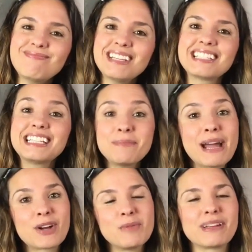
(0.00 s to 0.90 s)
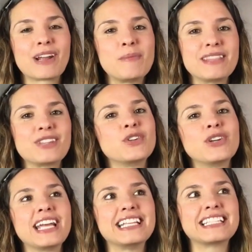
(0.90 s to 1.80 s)
Sin embargo, mi
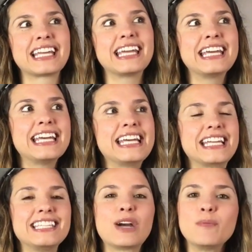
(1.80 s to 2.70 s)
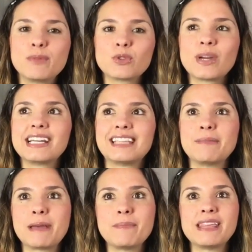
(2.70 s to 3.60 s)
recomendación es que llegue un punto en que
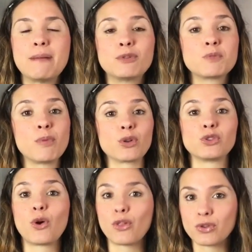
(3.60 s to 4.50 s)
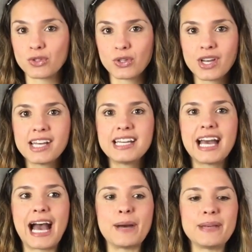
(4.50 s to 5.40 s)
también pidamos por todos.
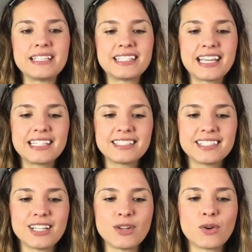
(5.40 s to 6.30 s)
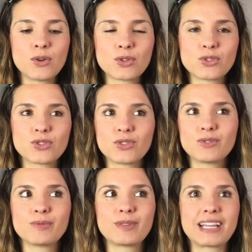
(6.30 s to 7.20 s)
A veces nos
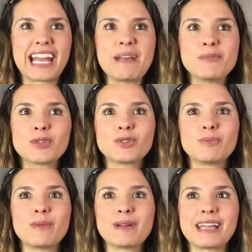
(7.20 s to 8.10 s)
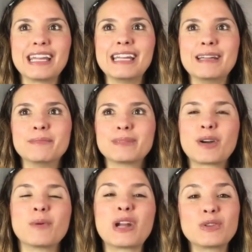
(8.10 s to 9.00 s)
queremos, eh,
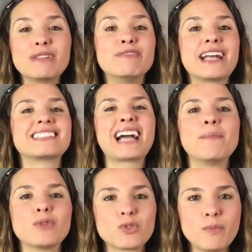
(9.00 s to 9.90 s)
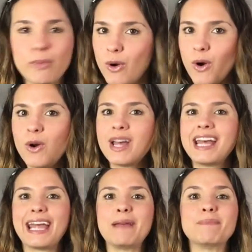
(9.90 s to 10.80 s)
como que nos enfrascamos un poco
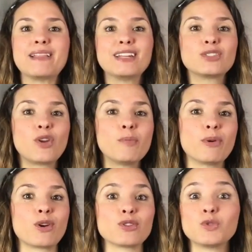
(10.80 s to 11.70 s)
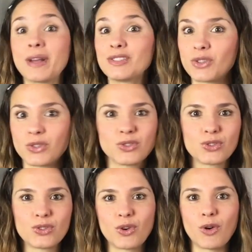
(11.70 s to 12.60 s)
en pedir solo por los
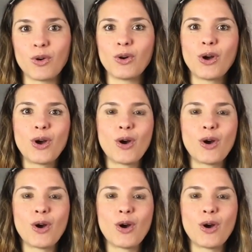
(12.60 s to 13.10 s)
nuestros o,